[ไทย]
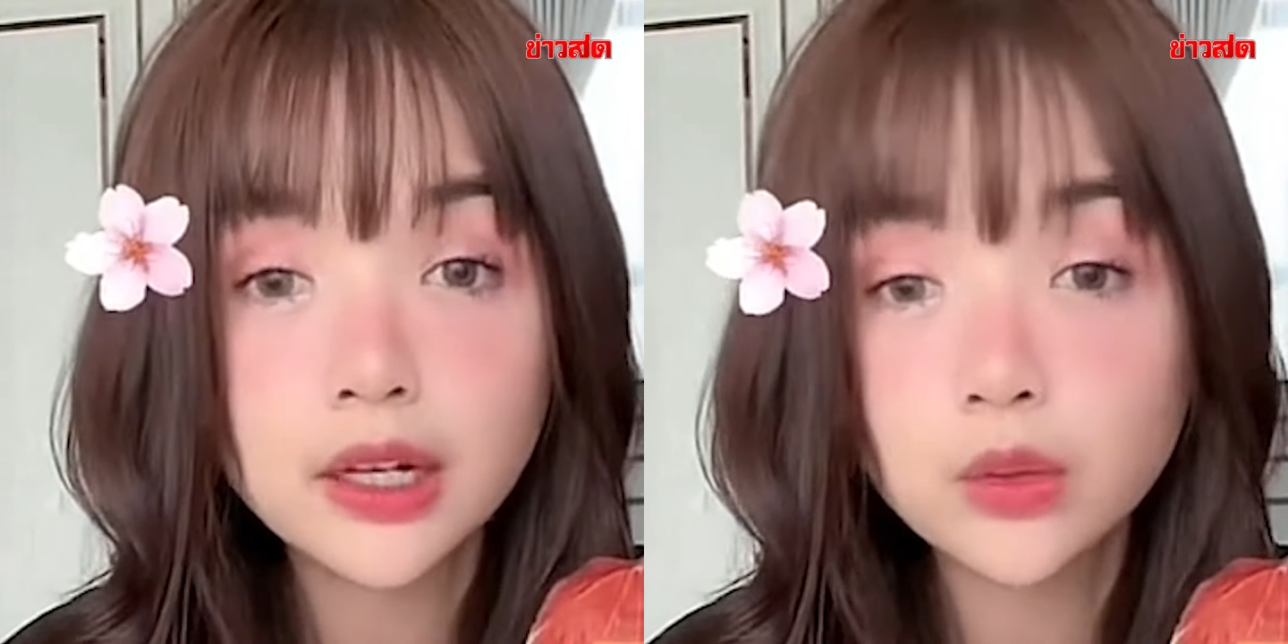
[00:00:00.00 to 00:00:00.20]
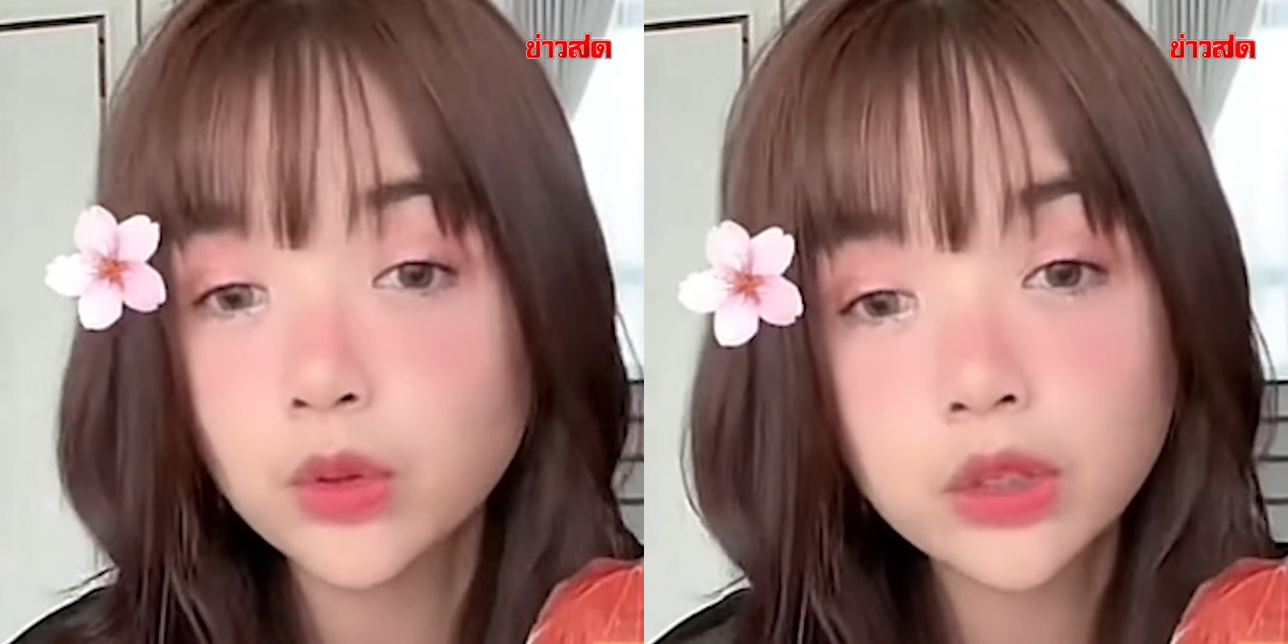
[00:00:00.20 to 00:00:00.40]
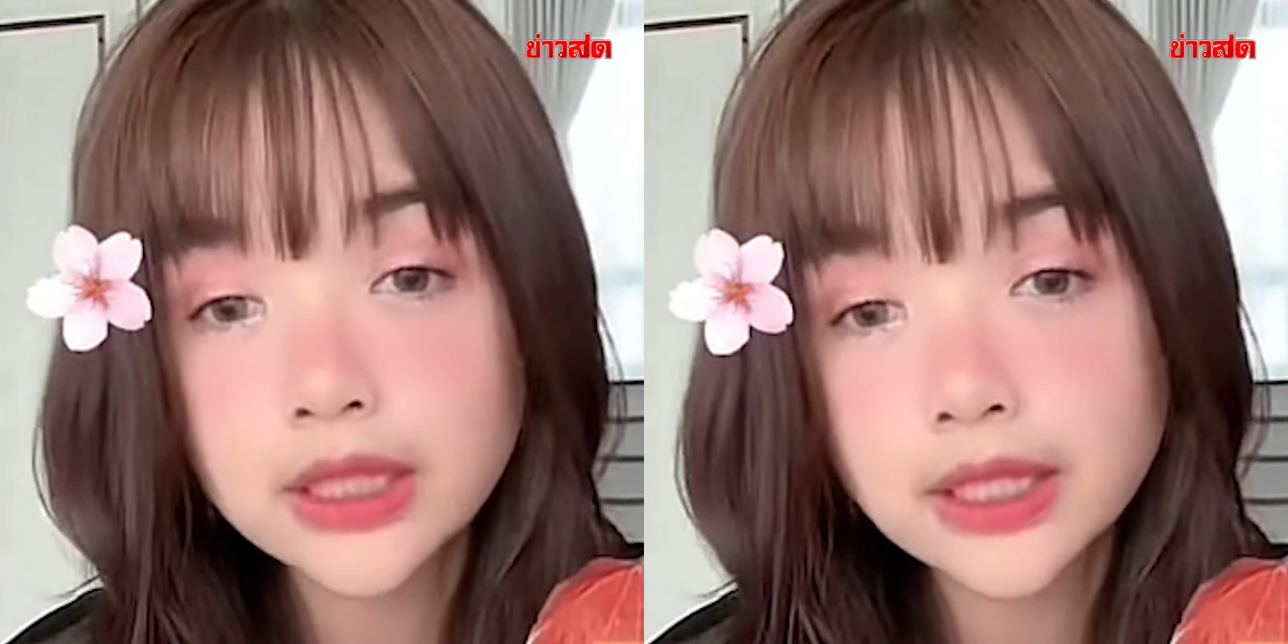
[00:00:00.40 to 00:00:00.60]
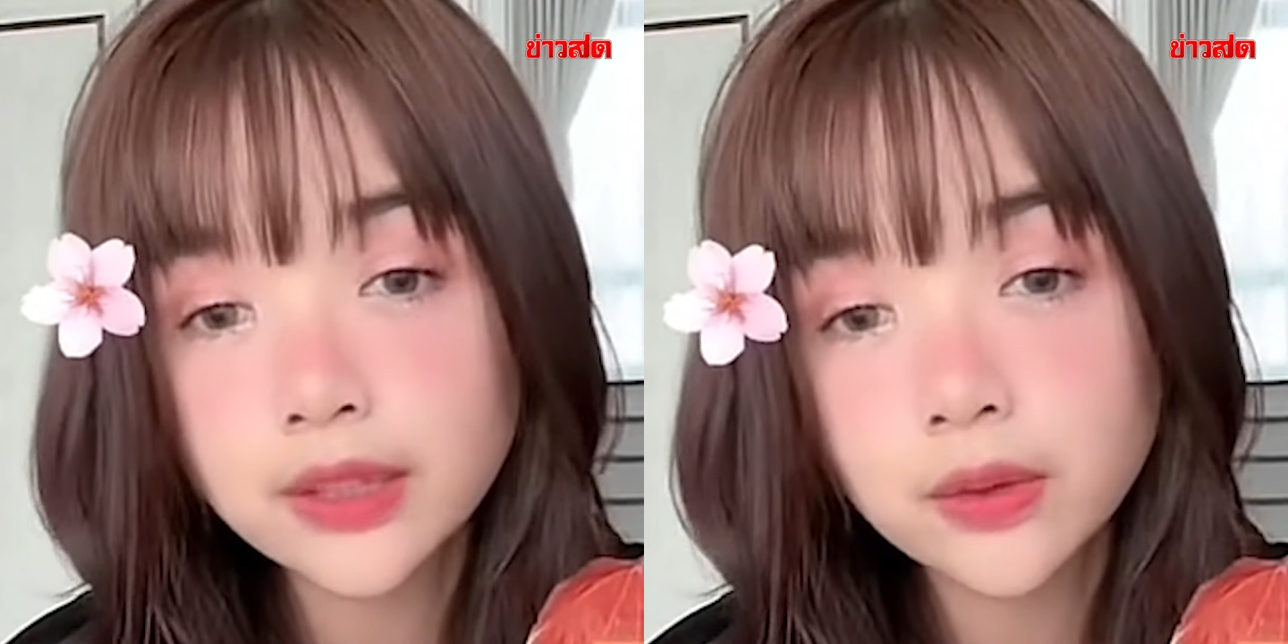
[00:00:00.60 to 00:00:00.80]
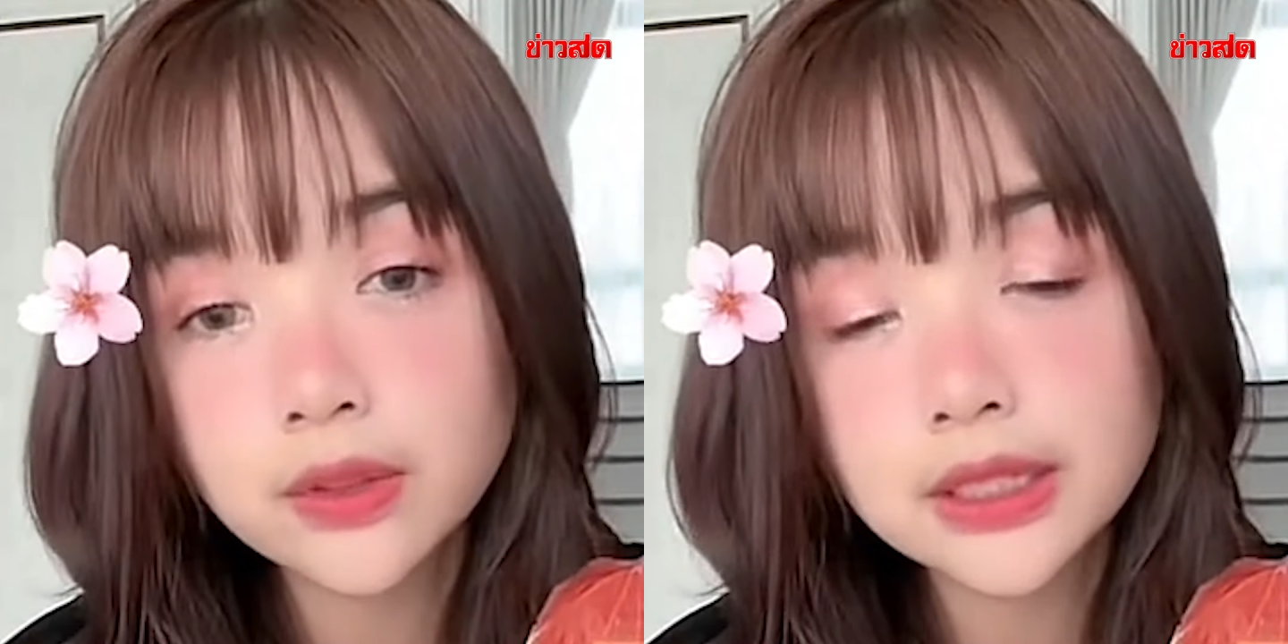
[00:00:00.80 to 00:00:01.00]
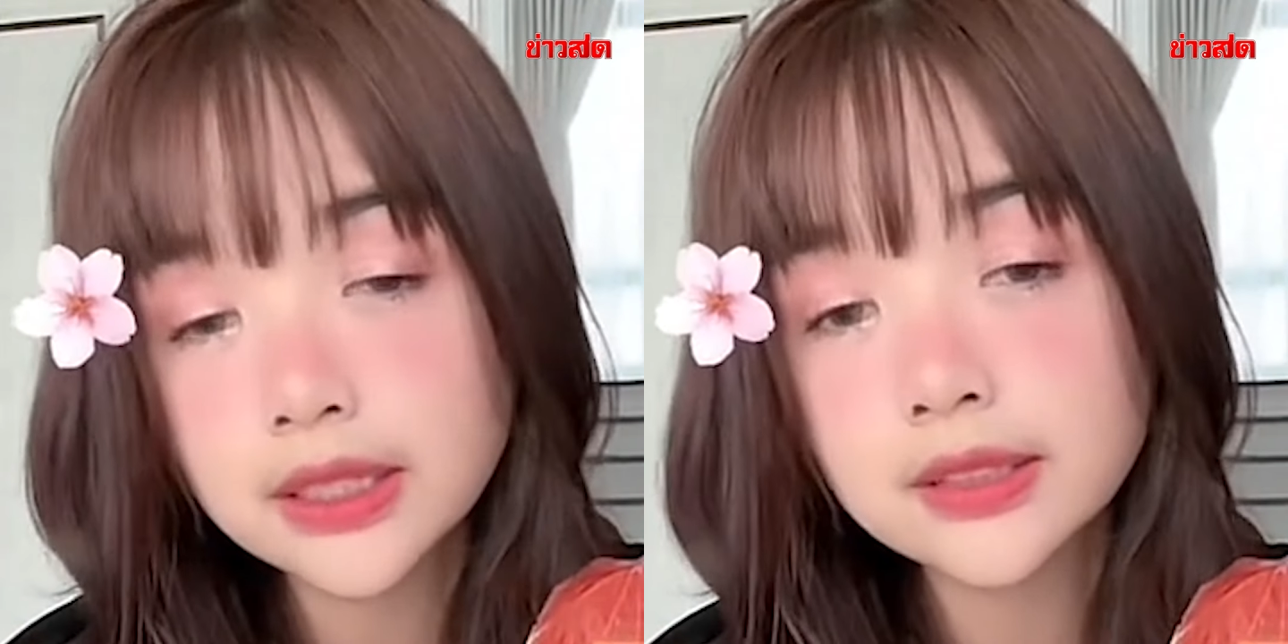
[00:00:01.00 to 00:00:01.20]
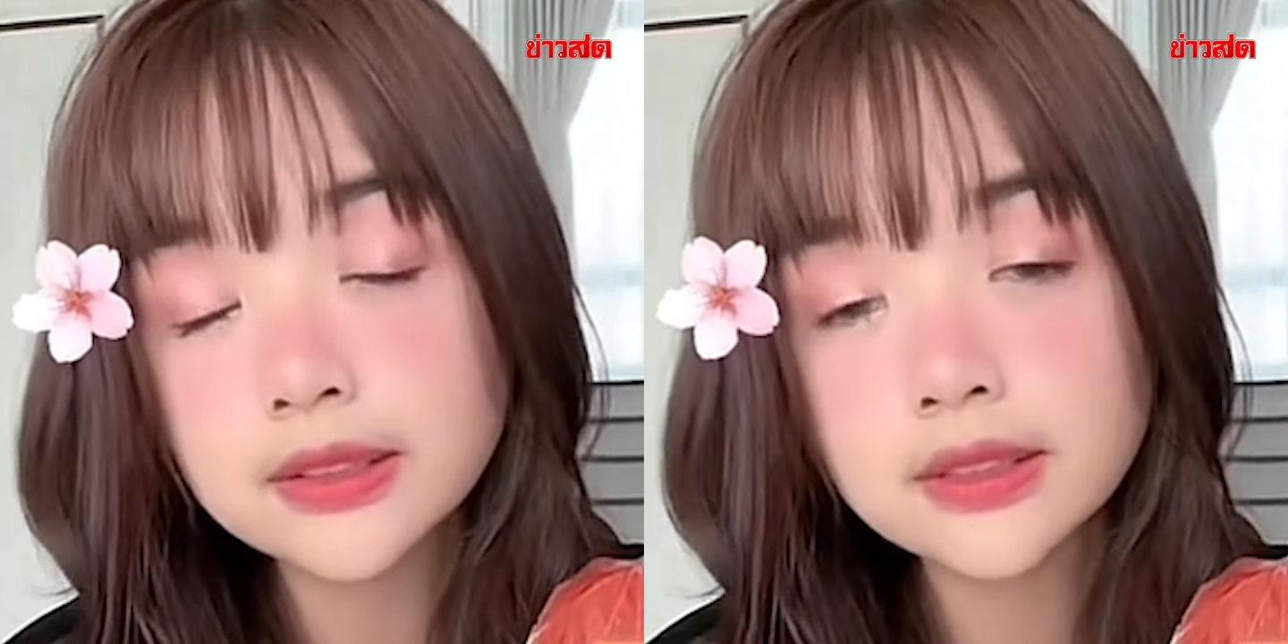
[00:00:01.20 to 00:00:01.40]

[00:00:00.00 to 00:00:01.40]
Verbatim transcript: อ่ะหนูโคตรขี้งกเลย